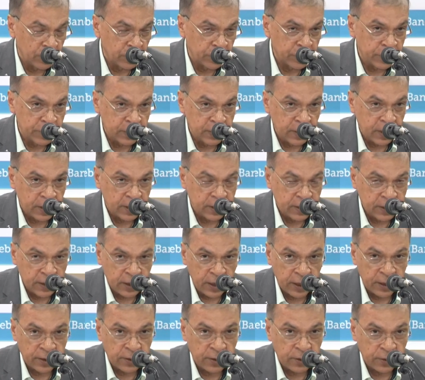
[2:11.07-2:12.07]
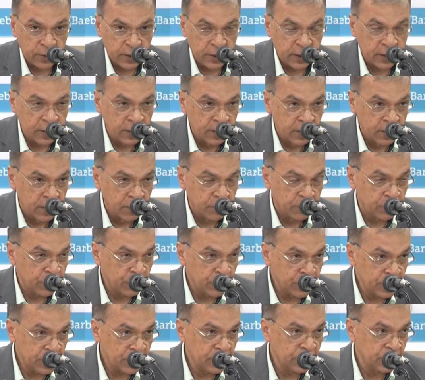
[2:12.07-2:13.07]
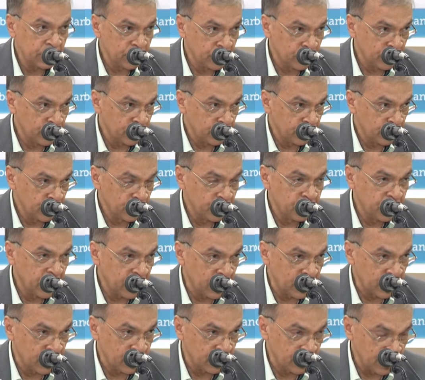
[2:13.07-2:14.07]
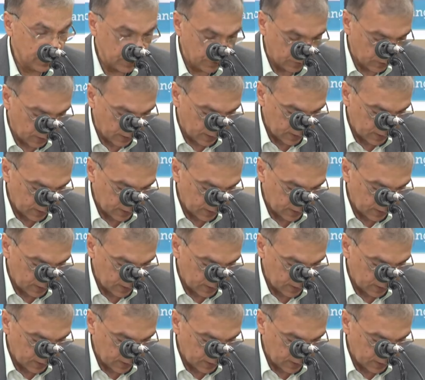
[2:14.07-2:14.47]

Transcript: অংশীদারিত্বের এক ধরনের প্রতিষ্ঠিত রূপরেখা তৈরি করা